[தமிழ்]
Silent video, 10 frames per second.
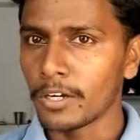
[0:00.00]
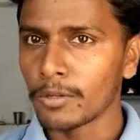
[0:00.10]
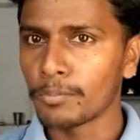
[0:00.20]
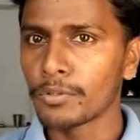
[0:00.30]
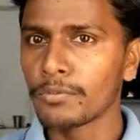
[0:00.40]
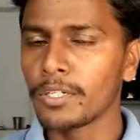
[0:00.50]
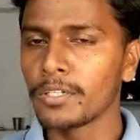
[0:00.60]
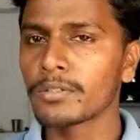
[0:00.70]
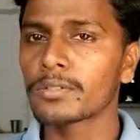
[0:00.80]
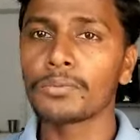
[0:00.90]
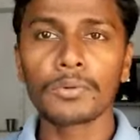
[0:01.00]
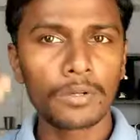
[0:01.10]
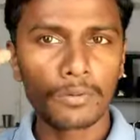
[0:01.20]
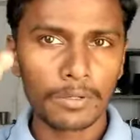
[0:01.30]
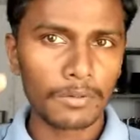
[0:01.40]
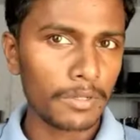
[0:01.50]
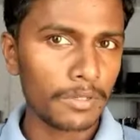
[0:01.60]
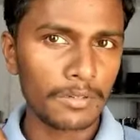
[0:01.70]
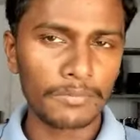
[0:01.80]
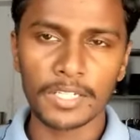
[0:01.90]
என்னோடய புது வீடியோஸ் உங்களுக்கு
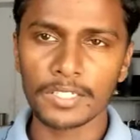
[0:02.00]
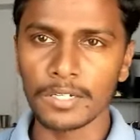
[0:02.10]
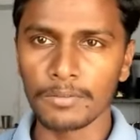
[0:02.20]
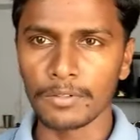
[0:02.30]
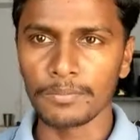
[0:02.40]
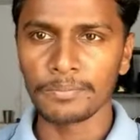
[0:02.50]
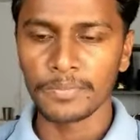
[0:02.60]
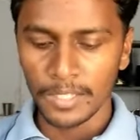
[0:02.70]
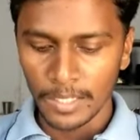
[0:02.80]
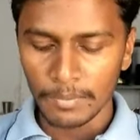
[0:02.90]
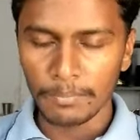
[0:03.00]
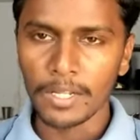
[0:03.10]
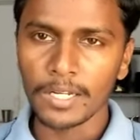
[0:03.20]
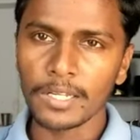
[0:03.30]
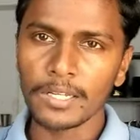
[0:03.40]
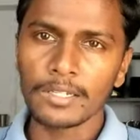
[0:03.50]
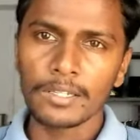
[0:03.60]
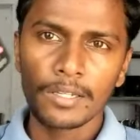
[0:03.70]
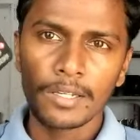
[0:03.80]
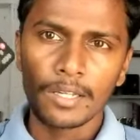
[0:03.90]
உடனுக்குடன் நோட்டிஃபிகேஷனில் வரும் பாருங்கள்
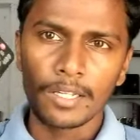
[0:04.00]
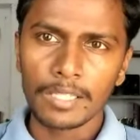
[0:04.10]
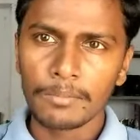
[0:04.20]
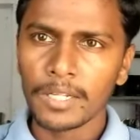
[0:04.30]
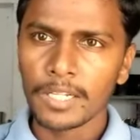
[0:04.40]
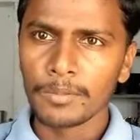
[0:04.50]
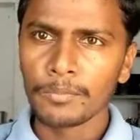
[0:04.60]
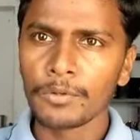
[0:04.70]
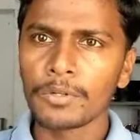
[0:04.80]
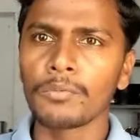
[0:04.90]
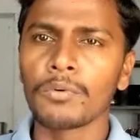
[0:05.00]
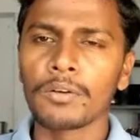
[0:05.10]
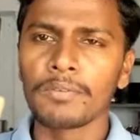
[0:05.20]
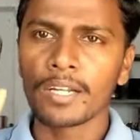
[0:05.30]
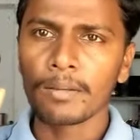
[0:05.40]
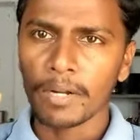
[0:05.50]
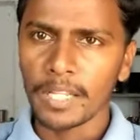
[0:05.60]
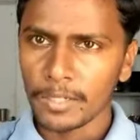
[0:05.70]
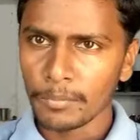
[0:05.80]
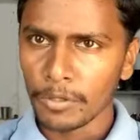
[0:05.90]
இந்த மாதிரி ரிமோட் உங்கள் வீட்டில்
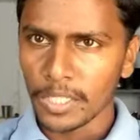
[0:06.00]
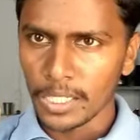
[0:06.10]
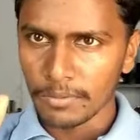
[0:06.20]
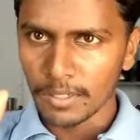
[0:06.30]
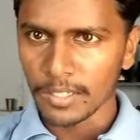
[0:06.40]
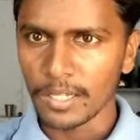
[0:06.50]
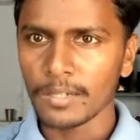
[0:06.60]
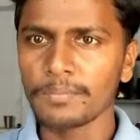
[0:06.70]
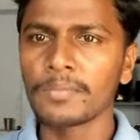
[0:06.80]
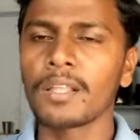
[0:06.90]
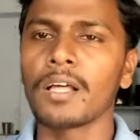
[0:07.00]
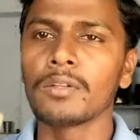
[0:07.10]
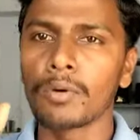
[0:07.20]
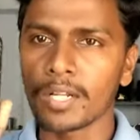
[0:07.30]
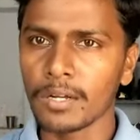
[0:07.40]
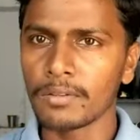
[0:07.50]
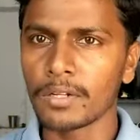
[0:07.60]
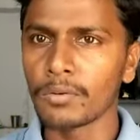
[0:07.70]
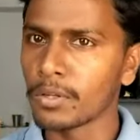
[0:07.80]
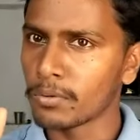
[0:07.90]
பழைய ரிமோட் ஏதாவது இருந்தால் அது ஒர்க்
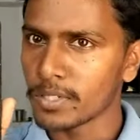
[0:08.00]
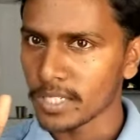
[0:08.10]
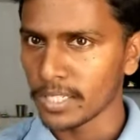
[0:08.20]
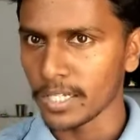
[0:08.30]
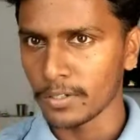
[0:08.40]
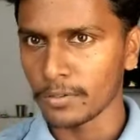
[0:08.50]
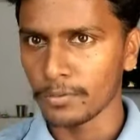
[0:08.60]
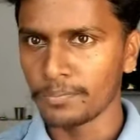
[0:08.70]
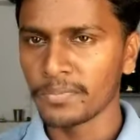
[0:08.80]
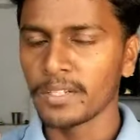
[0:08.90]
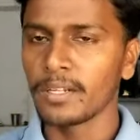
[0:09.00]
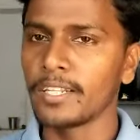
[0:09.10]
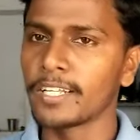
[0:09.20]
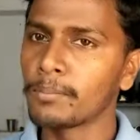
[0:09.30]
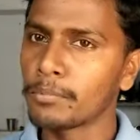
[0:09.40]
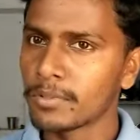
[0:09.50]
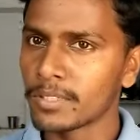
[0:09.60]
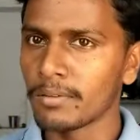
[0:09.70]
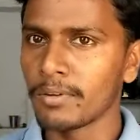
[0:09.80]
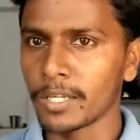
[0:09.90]
ஆகுதான்னு உங்களுக்கு ஒரு சந்தேகம் இருக்கும் நீங்கள் புது
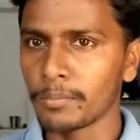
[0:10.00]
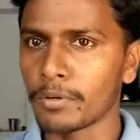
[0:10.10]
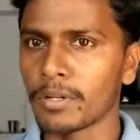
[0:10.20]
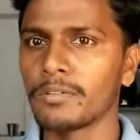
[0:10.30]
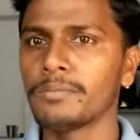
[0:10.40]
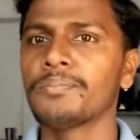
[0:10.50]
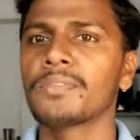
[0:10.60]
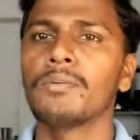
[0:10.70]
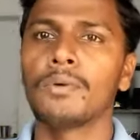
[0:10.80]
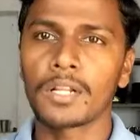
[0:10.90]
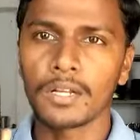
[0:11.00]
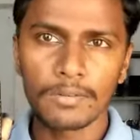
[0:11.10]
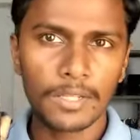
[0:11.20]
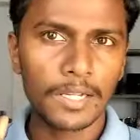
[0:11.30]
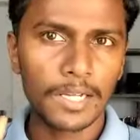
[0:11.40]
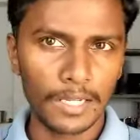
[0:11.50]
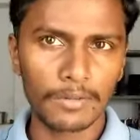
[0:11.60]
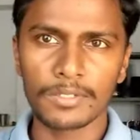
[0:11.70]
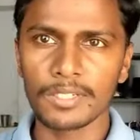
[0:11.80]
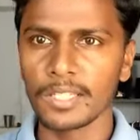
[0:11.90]
செல் வாங்கி போட்டாலும் ஒர்க் ஆகுதா
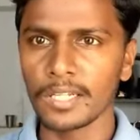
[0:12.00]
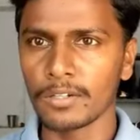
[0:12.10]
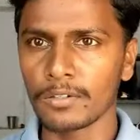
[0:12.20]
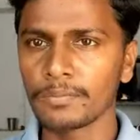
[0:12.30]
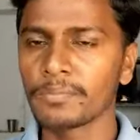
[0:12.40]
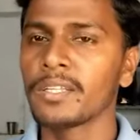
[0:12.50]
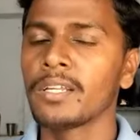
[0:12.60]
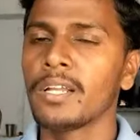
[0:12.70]
இல்லையான்னு ஒரு சந்தேகம் இருக்கும்